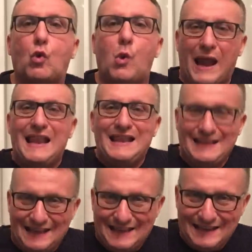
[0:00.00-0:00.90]

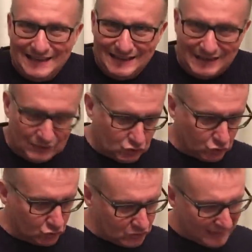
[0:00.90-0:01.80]
quelli che
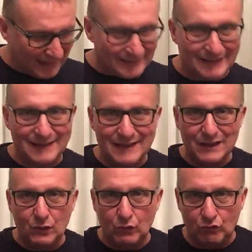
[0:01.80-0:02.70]
sono stati
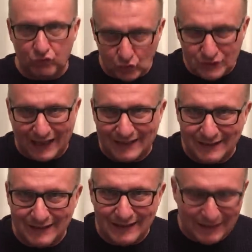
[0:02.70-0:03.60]

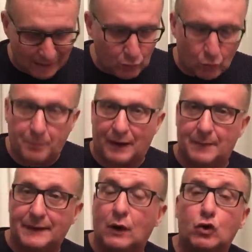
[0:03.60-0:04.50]
votati
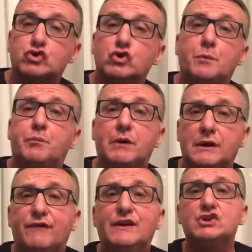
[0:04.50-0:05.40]
europarlamentari. Loro sono i,
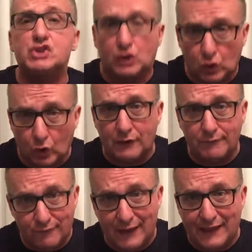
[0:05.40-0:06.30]
i vincitori
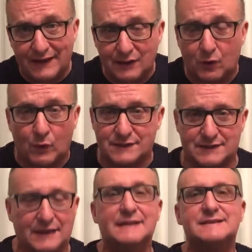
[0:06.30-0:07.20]
veri di
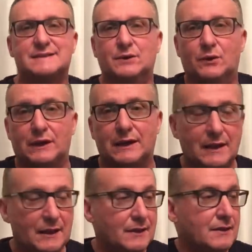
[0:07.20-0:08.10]
queste elezioni.
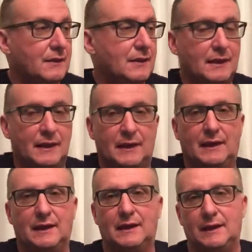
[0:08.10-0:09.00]

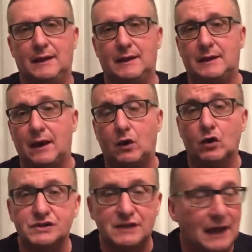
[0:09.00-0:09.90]
Eh, che
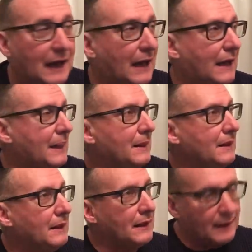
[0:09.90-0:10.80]
cosa...
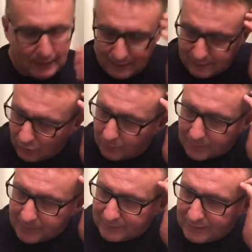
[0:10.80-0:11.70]
Eh, no,
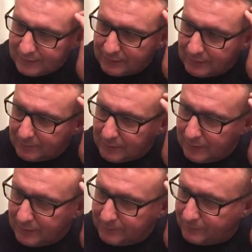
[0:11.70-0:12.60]
vabbè, niente.
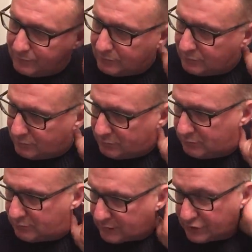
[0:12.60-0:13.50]

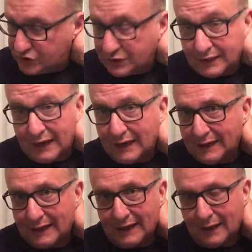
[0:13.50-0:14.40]
Ehm, crescita della
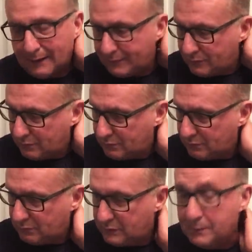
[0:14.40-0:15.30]
Lega,
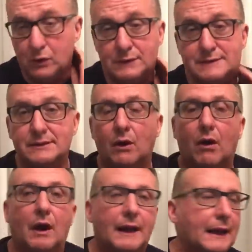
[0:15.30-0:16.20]
mm,
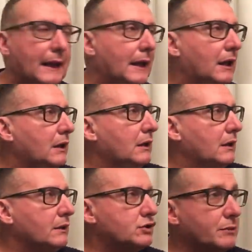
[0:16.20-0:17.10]
diminuzione
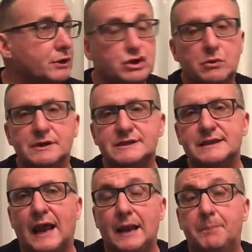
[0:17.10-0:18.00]
diciamo, le 5
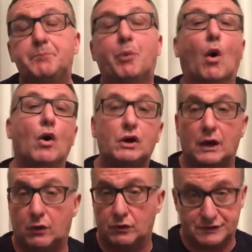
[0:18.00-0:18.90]
Stelle, poi
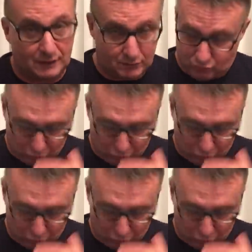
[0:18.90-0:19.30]
che cosa,